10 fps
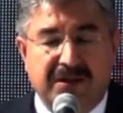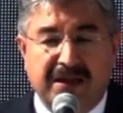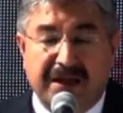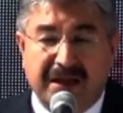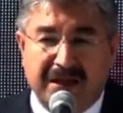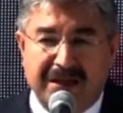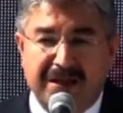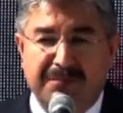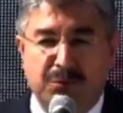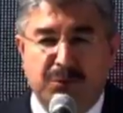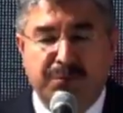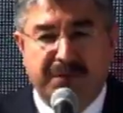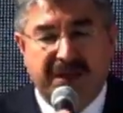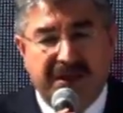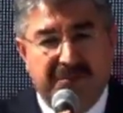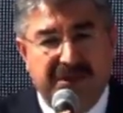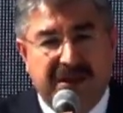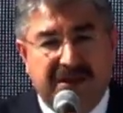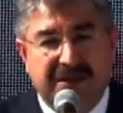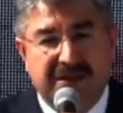genel anlamda Osmaniye'miz
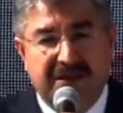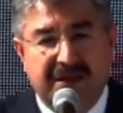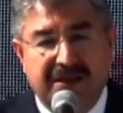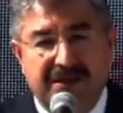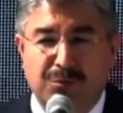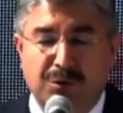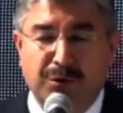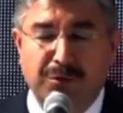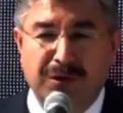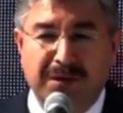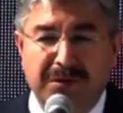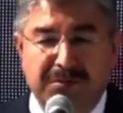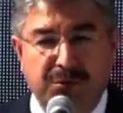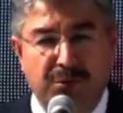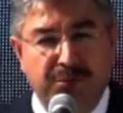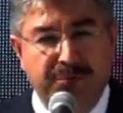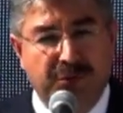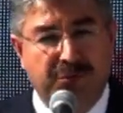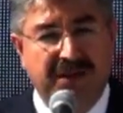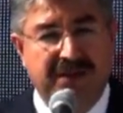açısından çok önemli bir dönüm
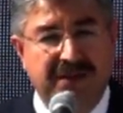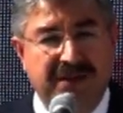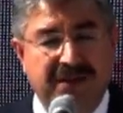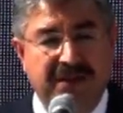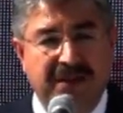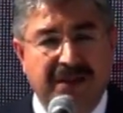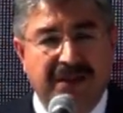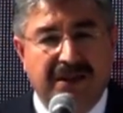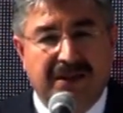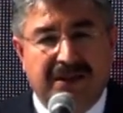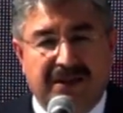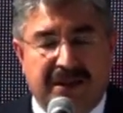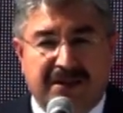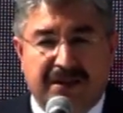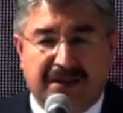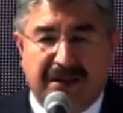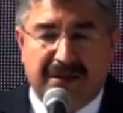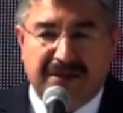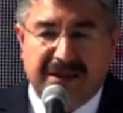noktası. Gerçekten